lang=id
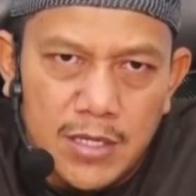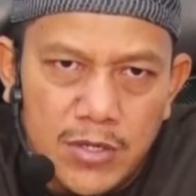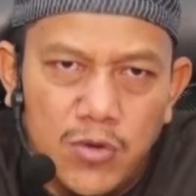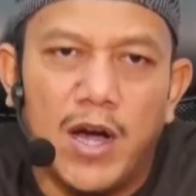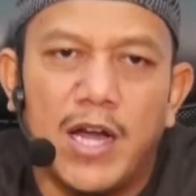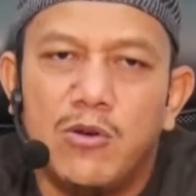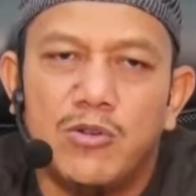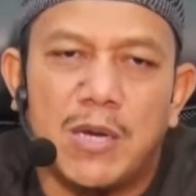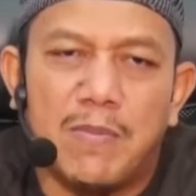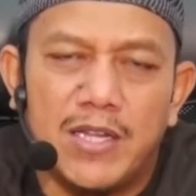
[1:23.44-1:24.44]
doa
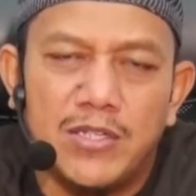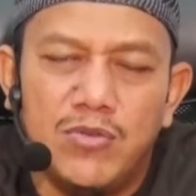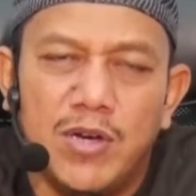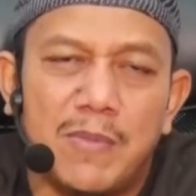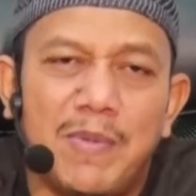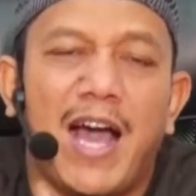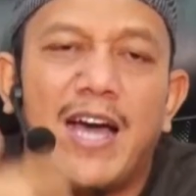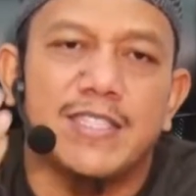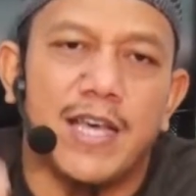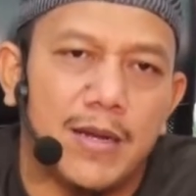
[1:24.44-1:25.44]
diucapkan juga, tapi
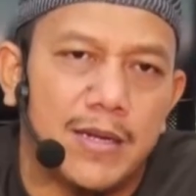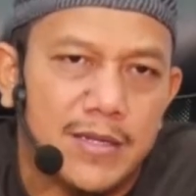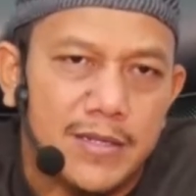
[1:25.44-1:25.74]
asal.